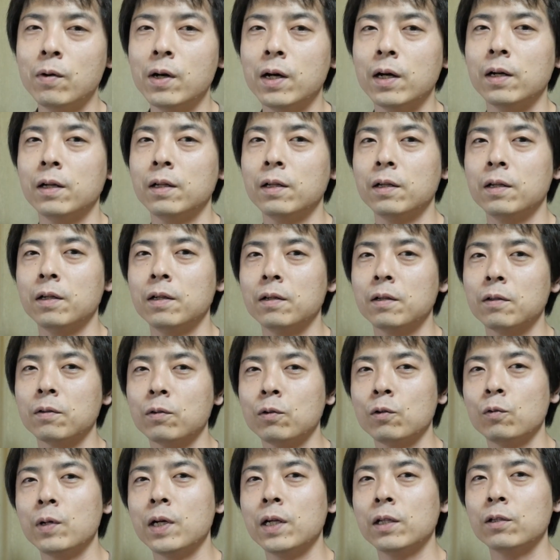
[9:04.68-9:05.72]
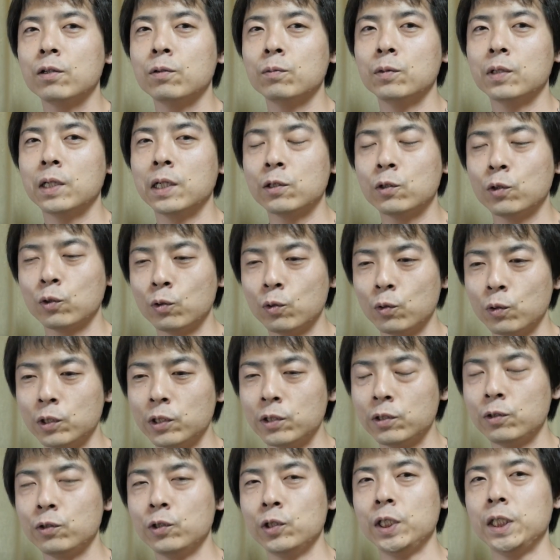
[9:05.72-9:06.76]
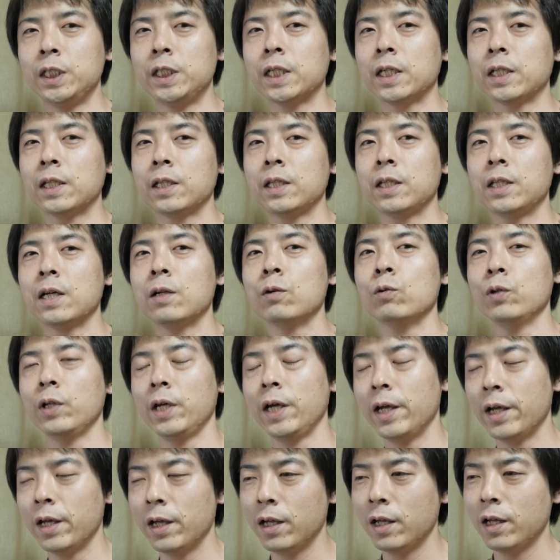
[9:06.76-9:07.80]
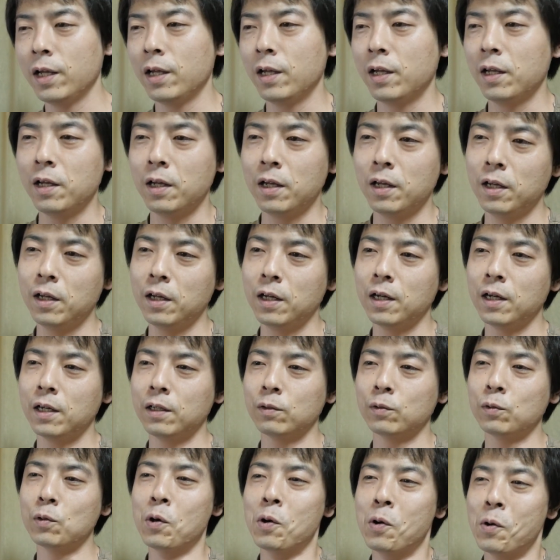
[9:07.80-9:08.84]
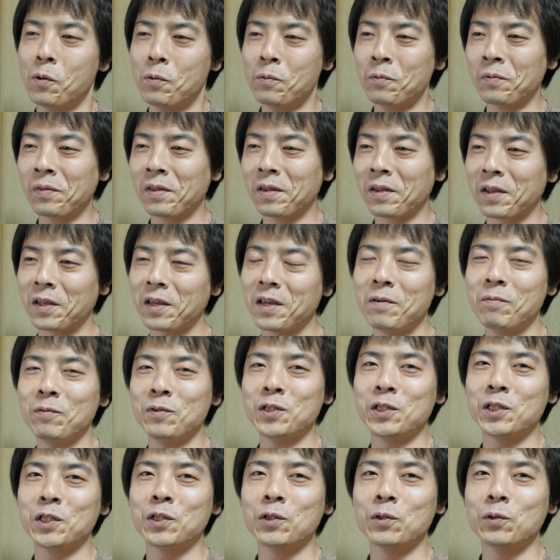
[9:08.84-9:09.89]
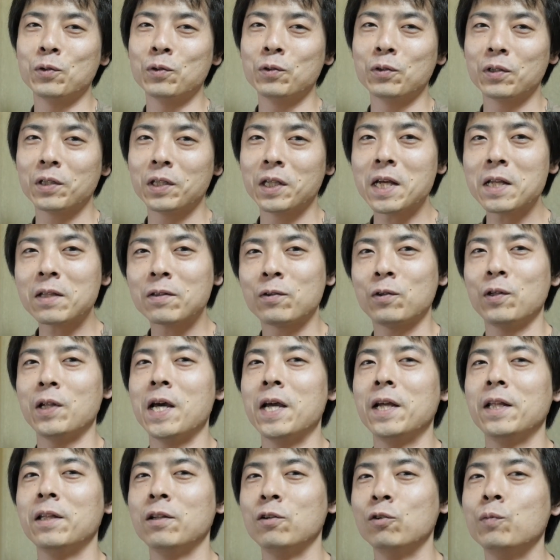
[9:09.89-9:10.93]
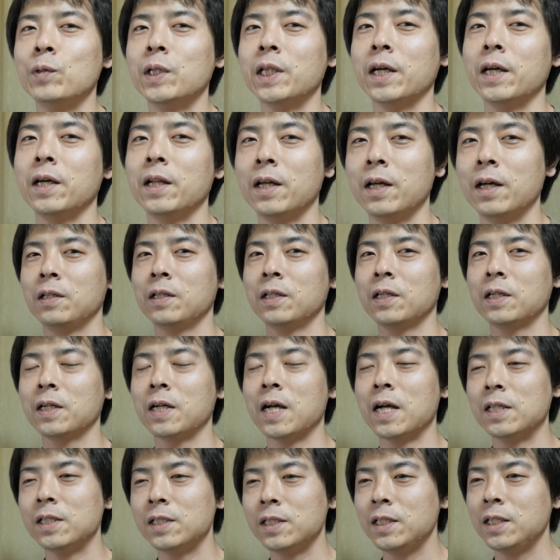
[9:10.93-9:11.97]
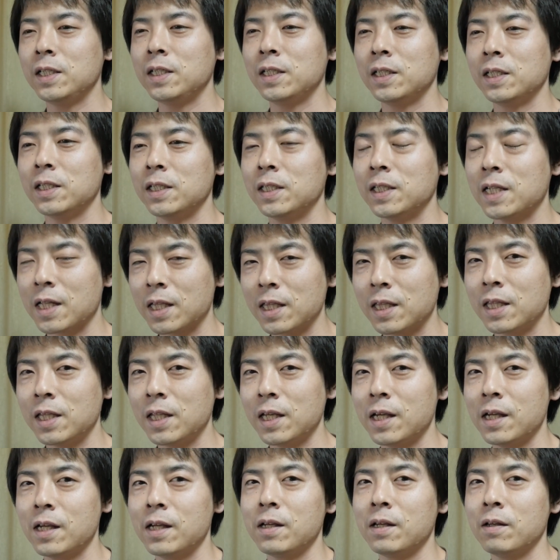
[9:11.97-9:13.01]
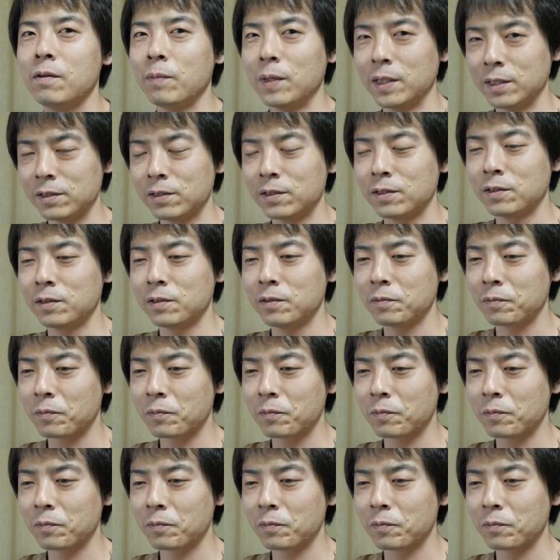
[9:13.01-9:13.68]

はそのファントムがちょっと落ち着いちゃったので、あのゲーム実況でつないでるみたいな感じになってます。